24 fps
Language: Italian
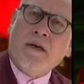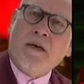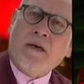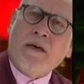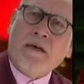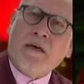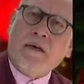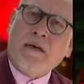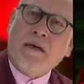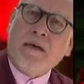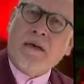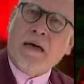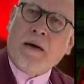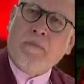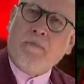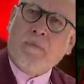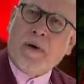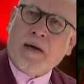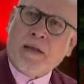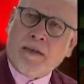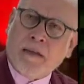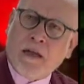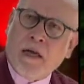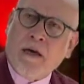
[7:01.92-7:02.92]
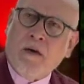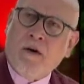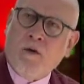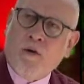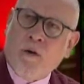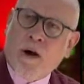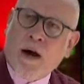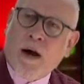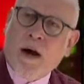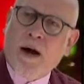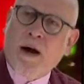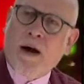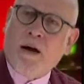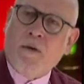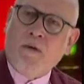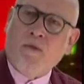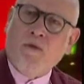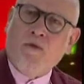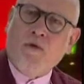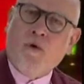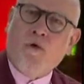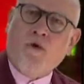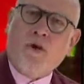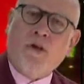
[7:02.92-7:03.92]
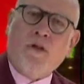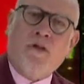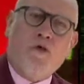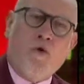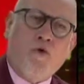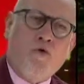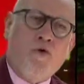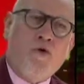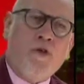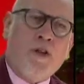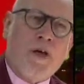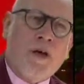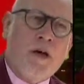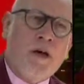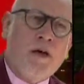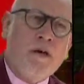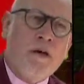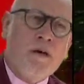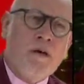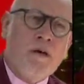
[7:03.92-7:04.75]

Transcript: eh, appartengono a un orizzonte